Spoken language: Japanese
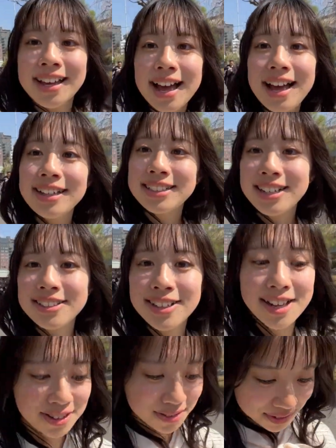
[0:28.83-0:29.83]
あ
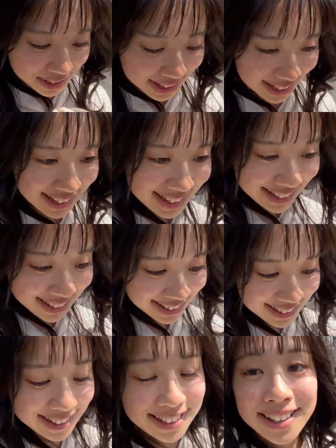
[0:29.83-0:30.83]
桜吹雪
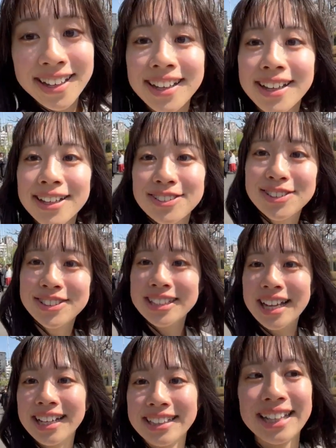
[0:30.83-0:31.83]
映
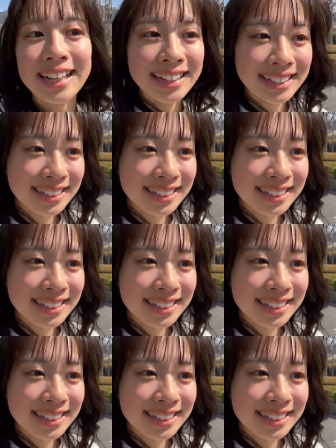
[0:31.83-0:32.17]
んなかった